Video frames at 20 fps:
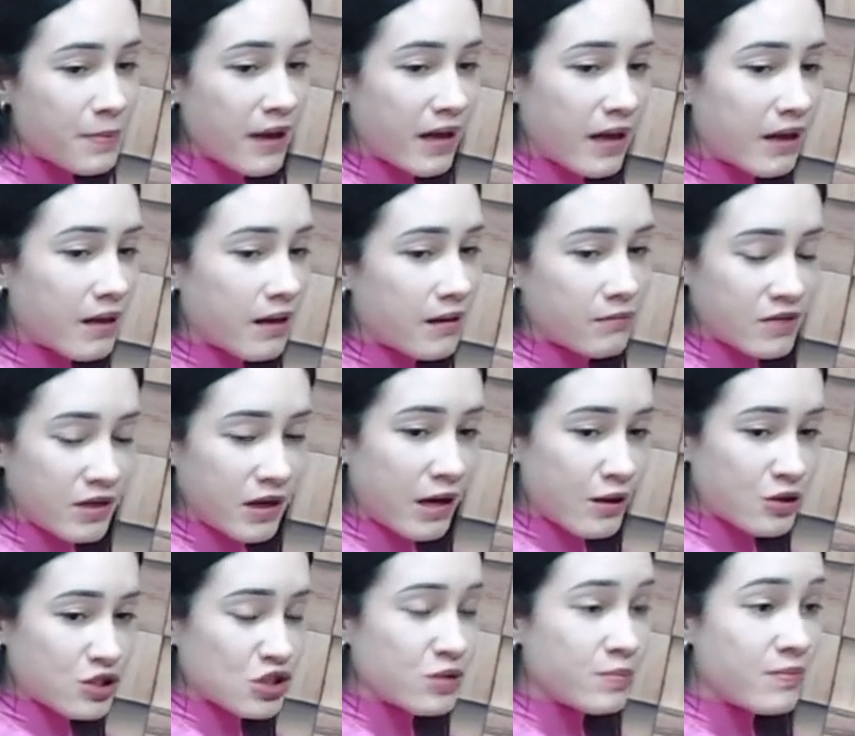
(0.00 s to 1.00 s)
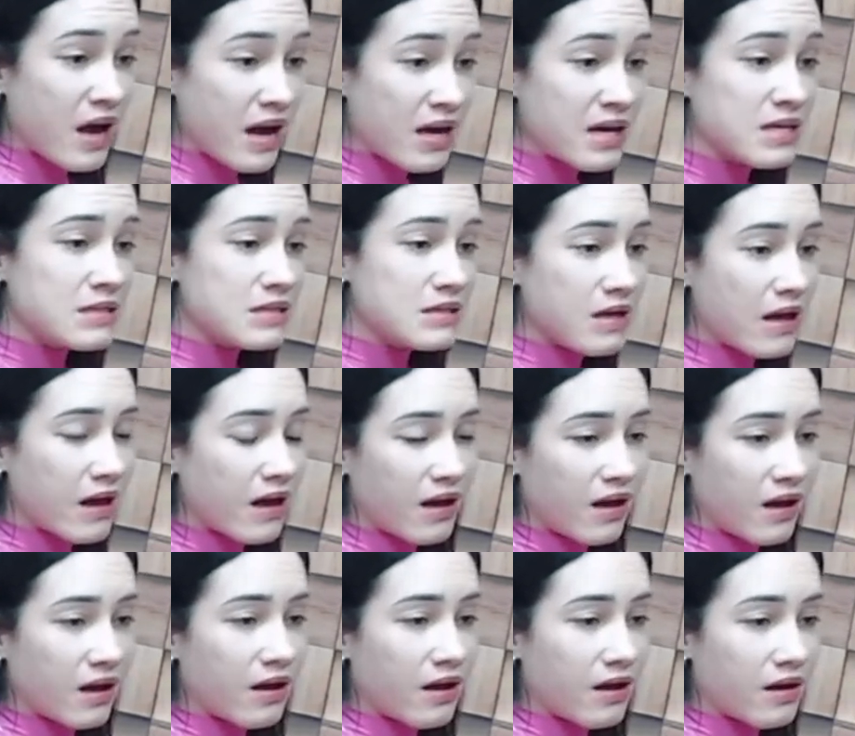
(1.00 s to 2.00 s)
é, que a gente mais
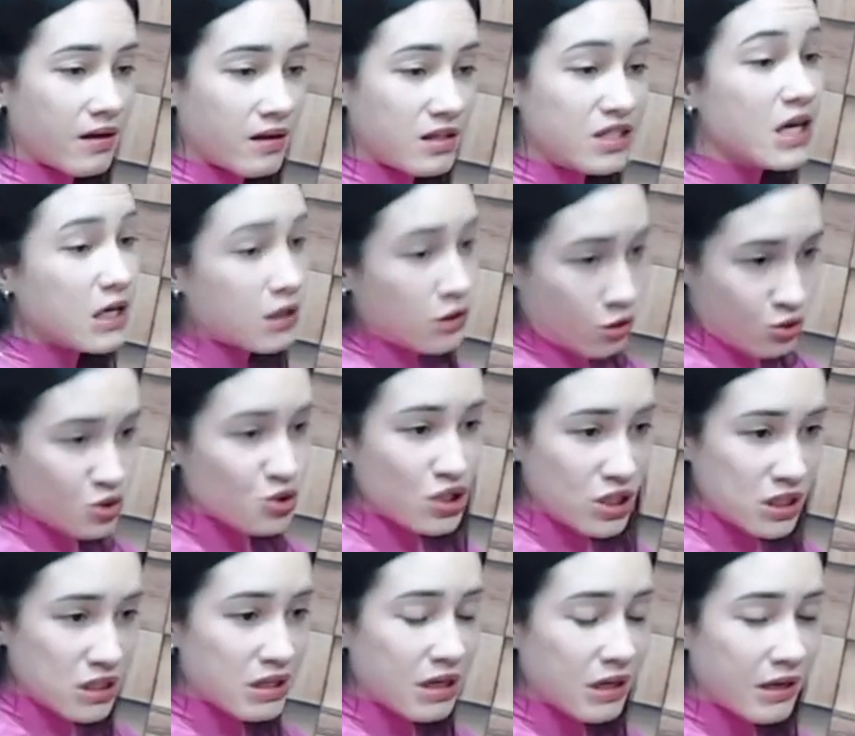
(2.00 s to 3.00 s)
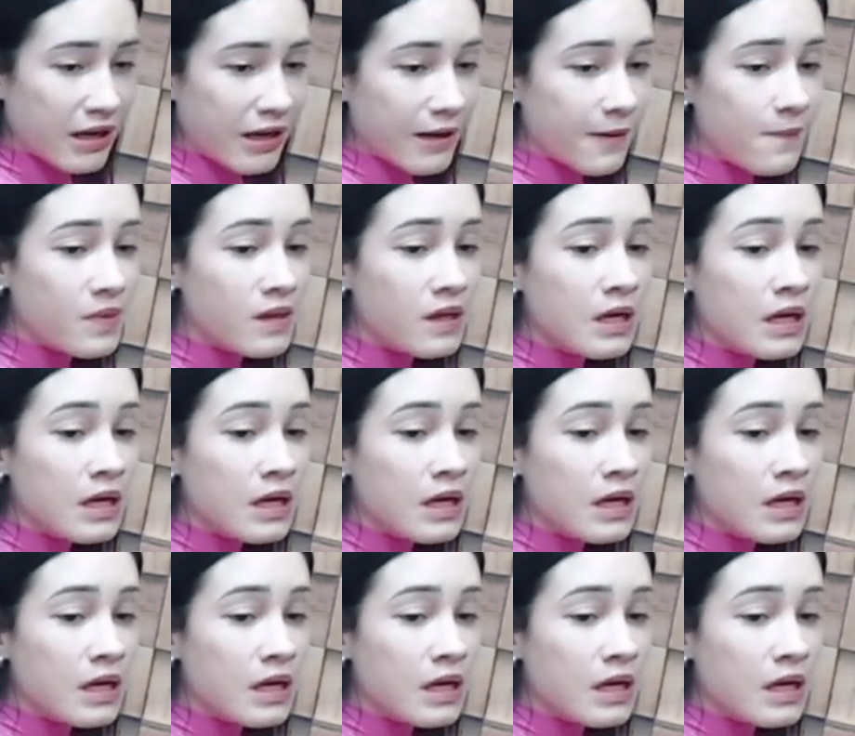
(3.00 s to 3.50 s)
é, diagnostica, né?